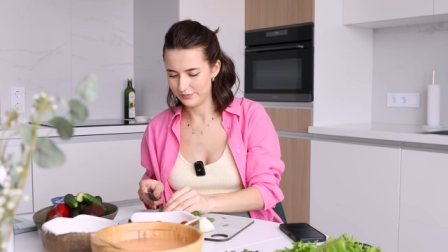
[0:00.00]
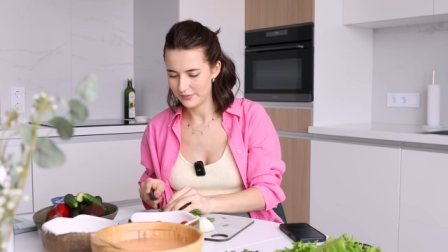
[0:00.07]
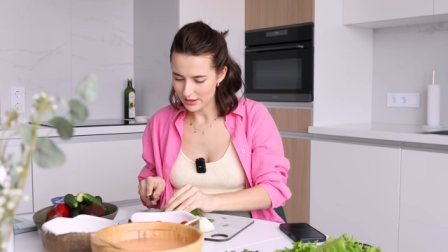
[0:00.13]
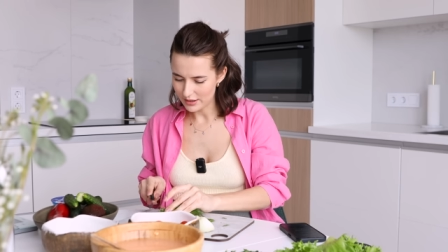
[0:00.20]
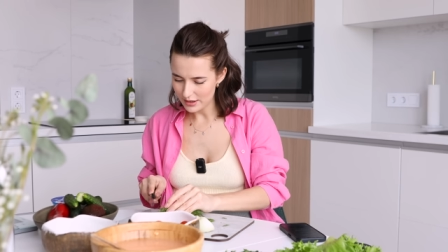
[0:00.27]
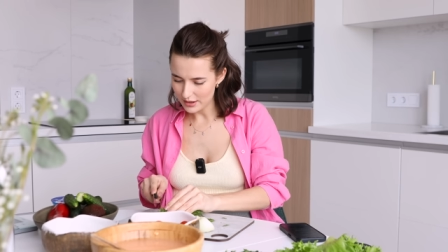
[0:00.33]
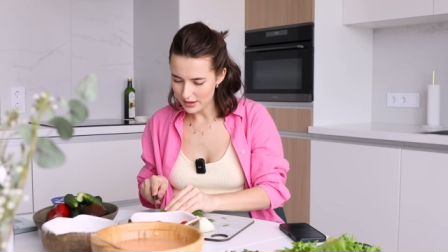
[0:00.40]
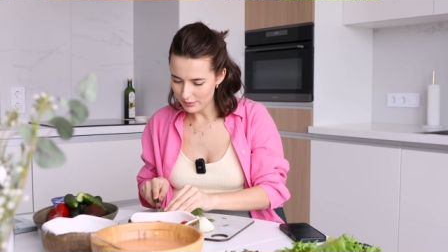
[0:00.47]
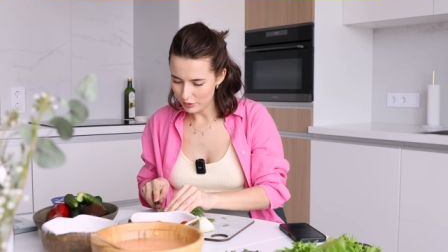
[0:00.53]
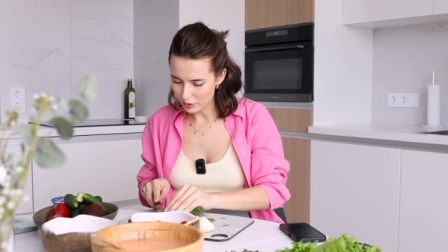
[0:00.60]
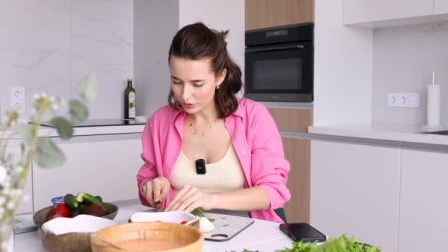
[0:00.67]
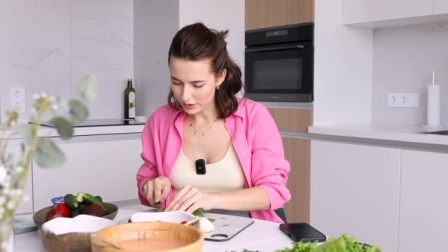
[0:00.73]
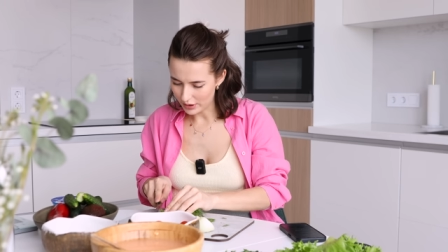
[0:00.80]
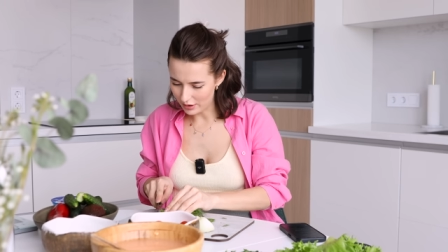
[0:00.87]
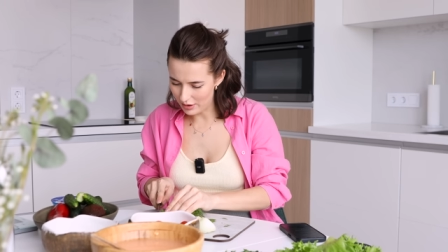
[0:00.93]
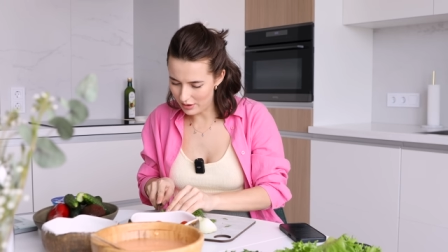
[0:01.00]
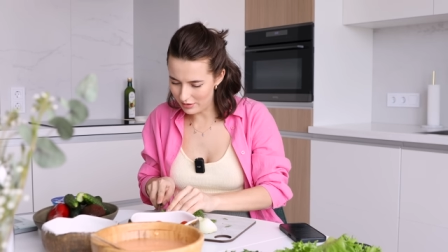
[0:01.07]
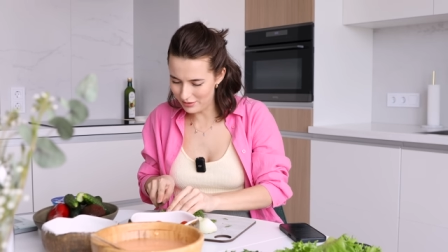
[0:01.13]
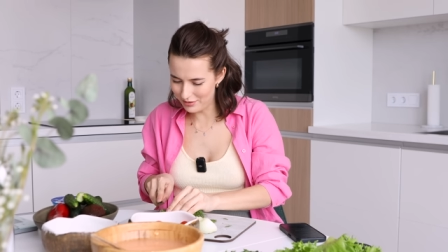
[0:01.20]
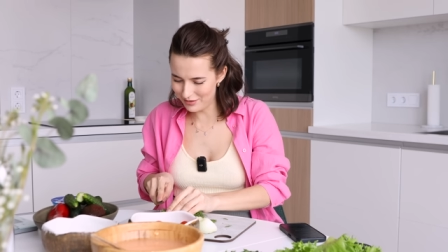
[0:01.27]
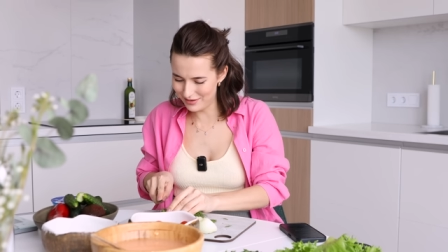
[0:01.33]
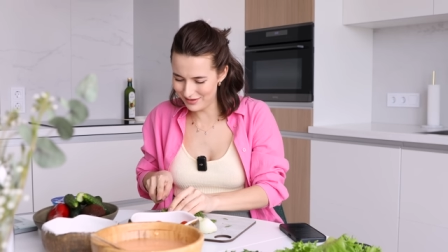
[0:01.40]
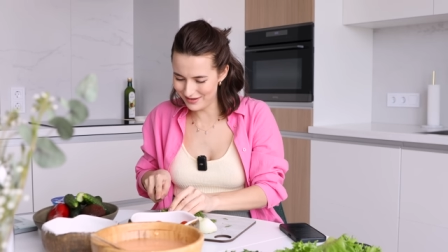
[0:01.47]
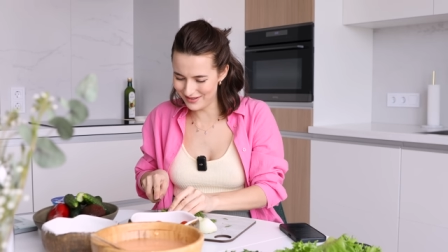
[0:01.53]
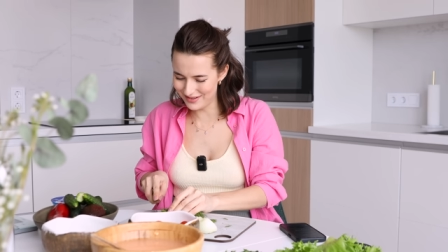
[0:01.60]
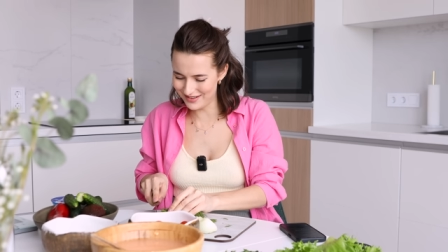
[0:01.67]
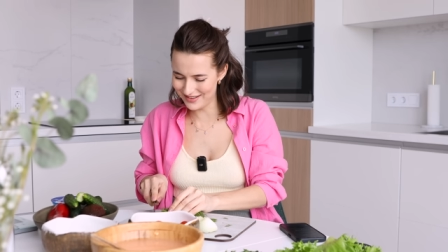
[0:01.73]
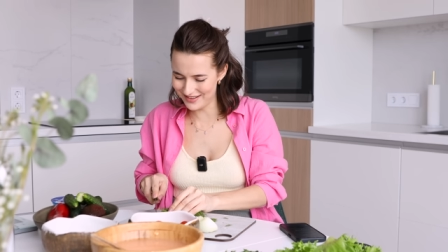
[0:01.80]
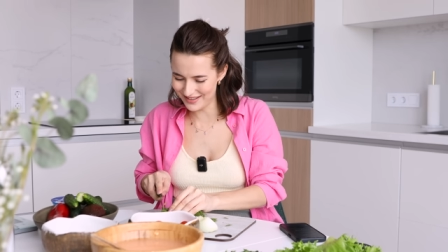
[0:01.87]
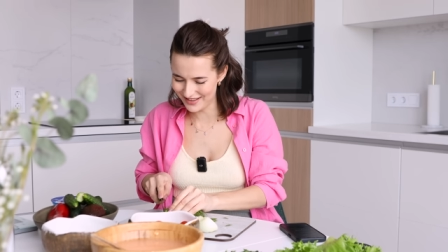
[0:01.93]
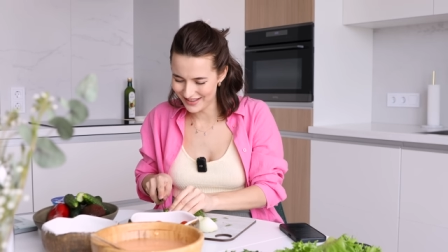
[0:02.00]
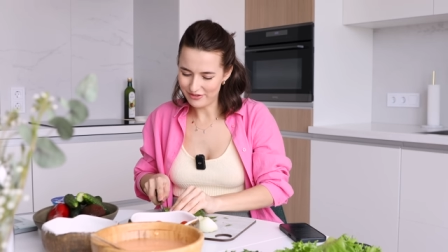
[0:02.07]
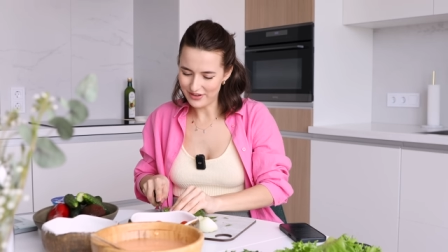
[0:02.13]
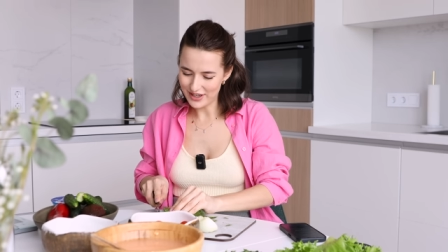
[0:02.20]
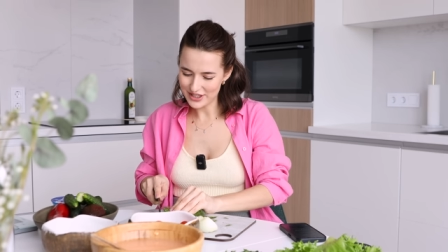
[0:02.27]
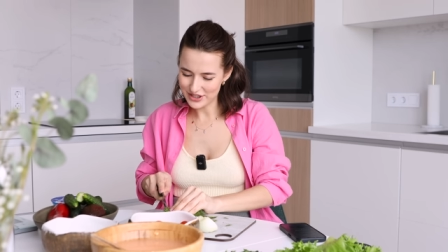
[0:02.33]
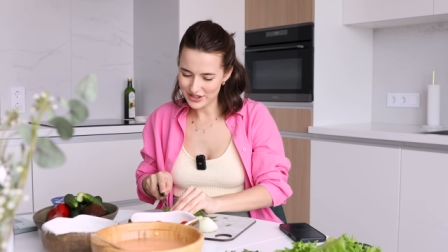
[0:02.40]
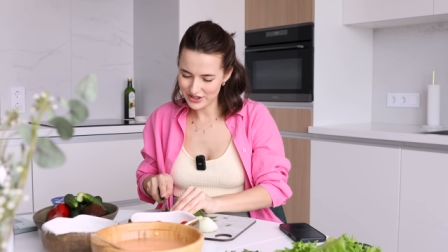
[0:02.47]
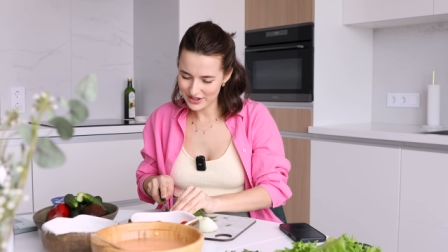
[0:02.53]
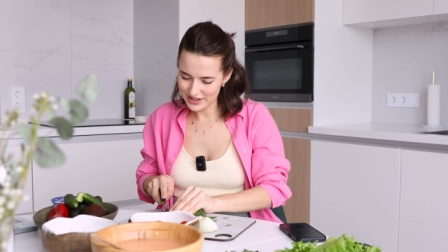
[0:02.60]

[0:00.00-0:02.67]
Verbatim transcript: Родите ребенка. В вашей